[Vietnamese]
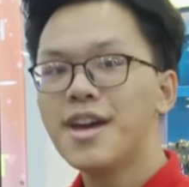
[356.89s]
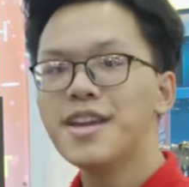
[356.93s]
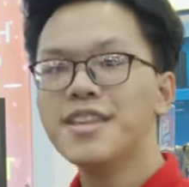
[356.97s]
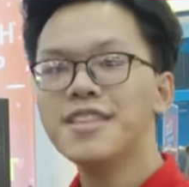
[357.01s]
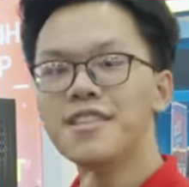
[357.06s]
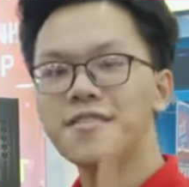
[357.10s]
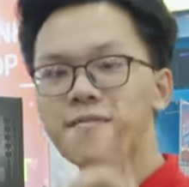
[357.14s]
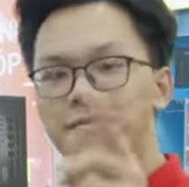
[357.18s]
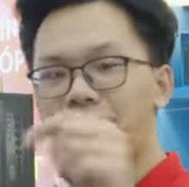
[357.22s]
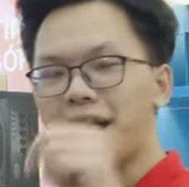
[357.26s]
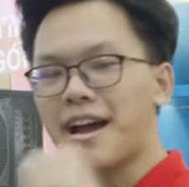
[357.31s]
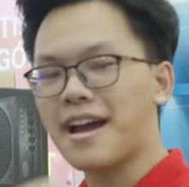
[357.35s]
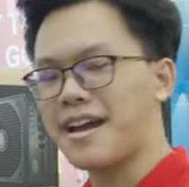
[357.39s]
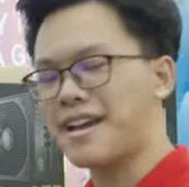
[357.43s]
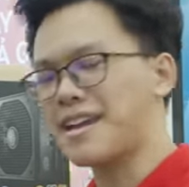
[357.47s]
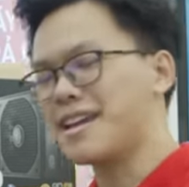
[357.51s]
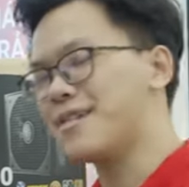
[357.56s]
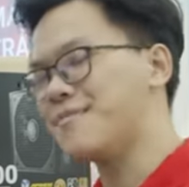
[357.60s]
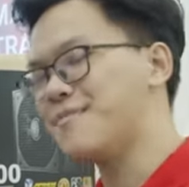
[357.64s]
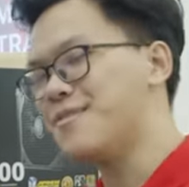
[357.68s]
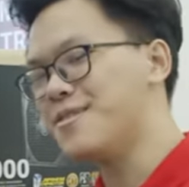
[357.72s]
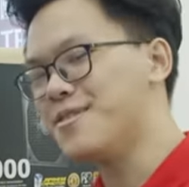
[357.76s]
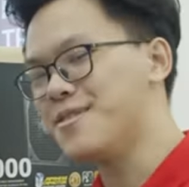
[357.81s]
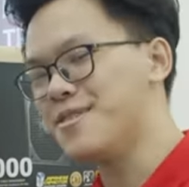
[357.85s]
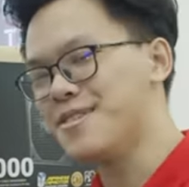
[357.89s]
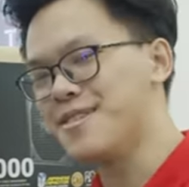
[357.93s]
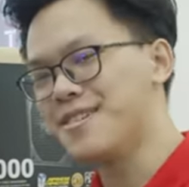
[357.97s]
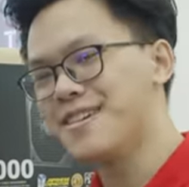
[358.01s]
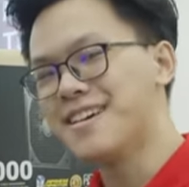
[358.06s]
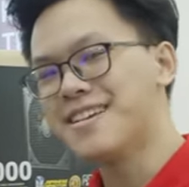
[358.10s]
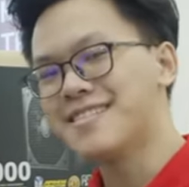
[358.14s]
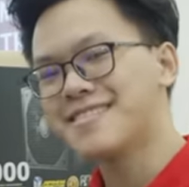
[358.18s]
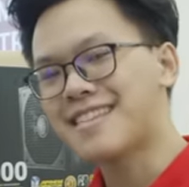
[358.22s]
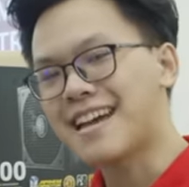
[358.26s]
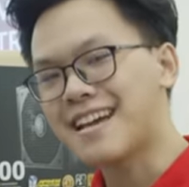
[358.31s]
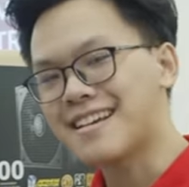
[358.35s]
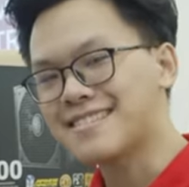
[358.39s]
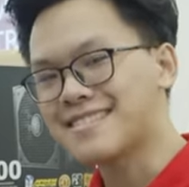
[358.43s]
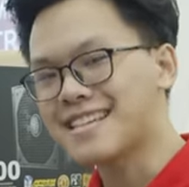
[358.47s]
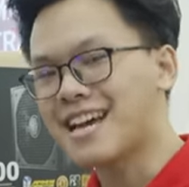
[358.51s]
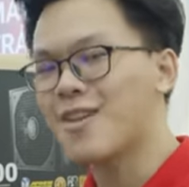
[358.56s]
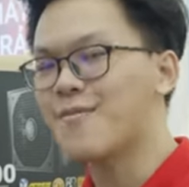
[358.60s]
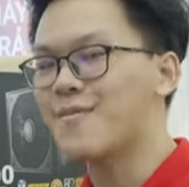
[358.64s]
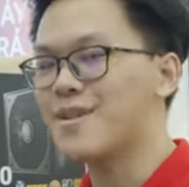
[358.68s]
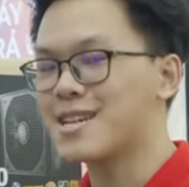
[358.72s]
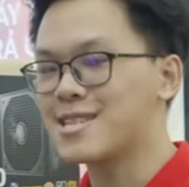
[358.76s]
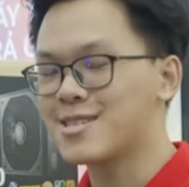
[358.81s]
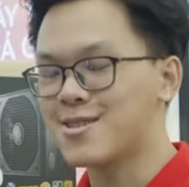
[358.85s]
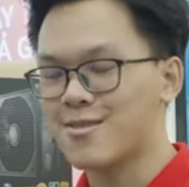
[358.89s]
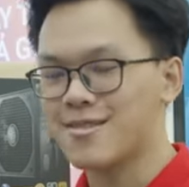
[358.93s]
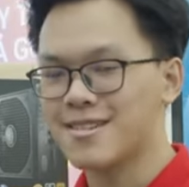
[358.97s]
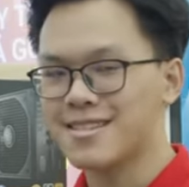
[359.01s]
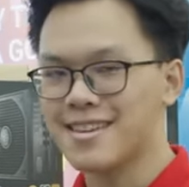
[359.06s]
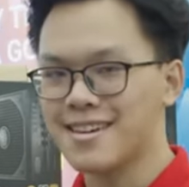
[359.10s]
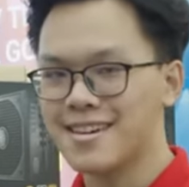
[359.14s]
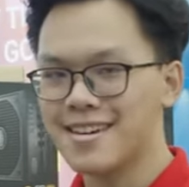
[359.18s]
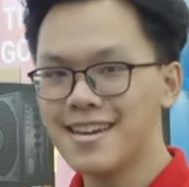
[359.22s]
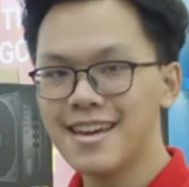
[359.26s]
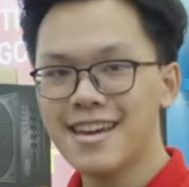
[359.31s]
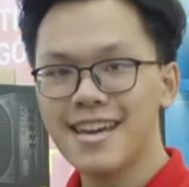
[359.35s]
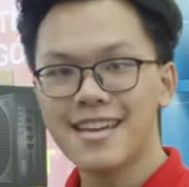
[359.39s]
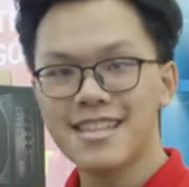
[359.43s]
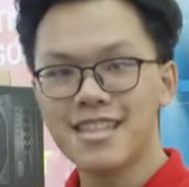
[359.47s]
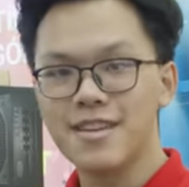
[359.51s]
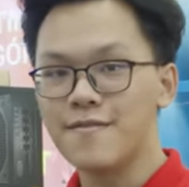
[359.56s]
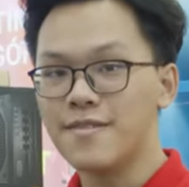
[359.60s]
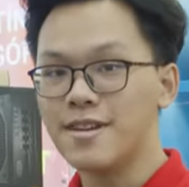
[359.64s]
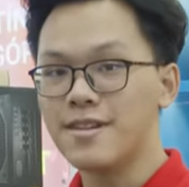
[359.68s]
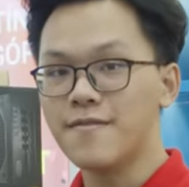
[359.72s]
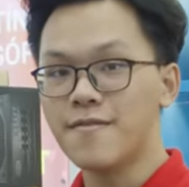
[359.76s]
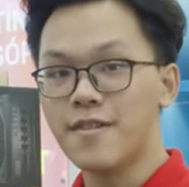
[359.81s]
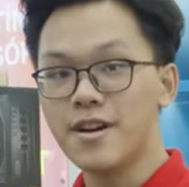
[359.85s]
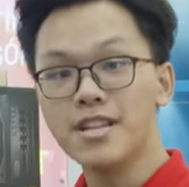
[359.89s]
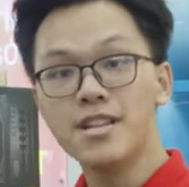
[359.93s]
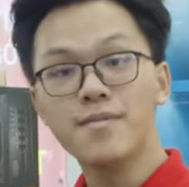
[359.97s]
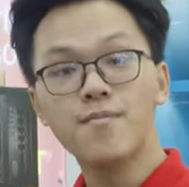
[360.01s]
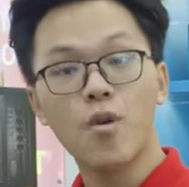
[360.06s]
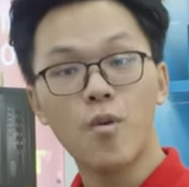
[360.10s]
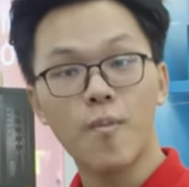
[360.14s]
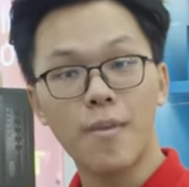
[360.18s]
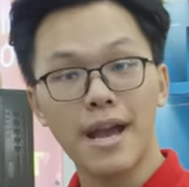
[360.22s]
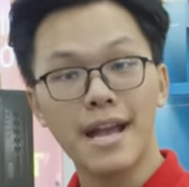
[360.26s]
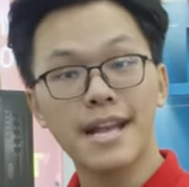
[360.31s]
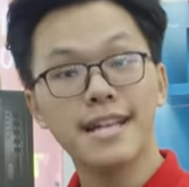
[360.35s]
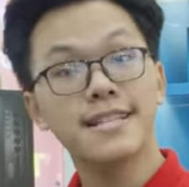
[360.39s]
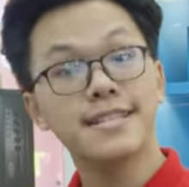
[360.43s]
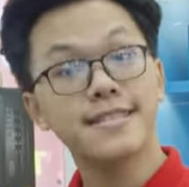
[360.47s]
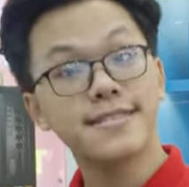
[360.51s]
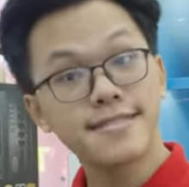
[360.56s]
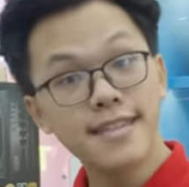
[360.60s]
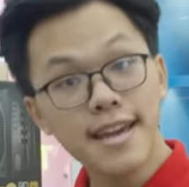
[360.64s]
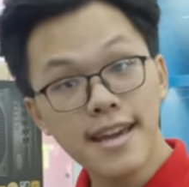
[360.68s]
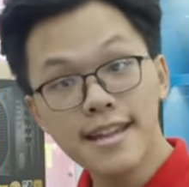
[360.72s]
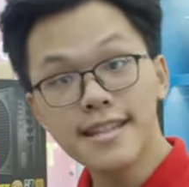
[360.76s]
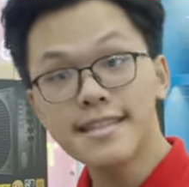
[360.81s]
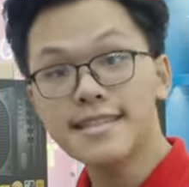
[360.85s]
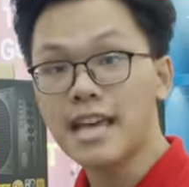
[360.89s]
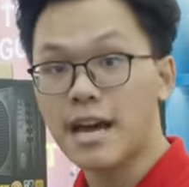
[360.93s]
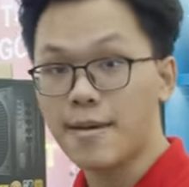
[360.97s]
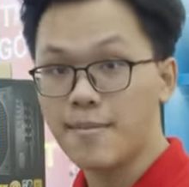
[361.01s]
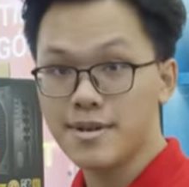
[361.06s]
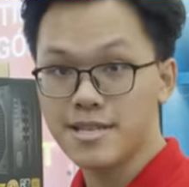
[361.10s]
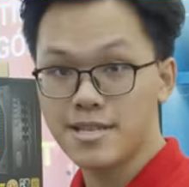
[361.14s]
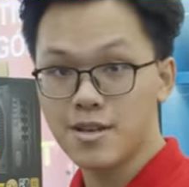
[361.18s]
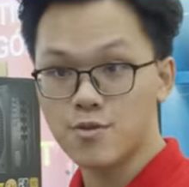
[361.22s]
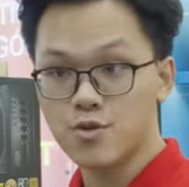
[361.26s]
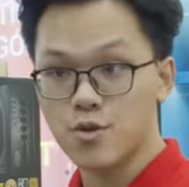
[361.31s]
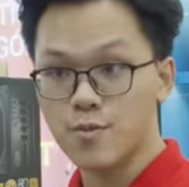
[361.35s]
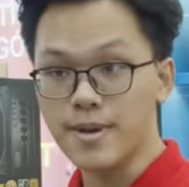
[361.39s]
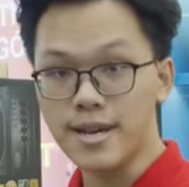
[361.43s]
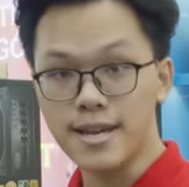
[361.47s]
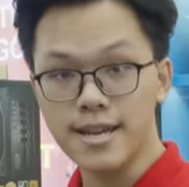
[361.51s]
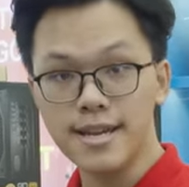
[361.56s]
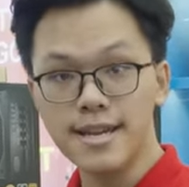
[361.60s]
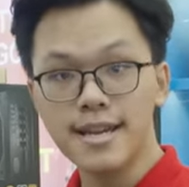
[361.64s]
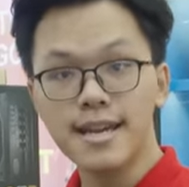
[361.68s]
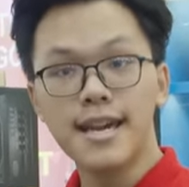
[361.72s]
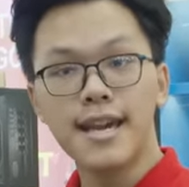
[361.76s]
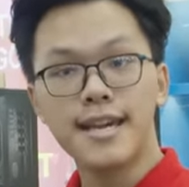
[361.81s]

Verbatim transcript: Nhưng mà anh em ơi, tại sao mình lại chọn như thế? Tại vì với những bộ máy trên 80 triệu cho mình ấy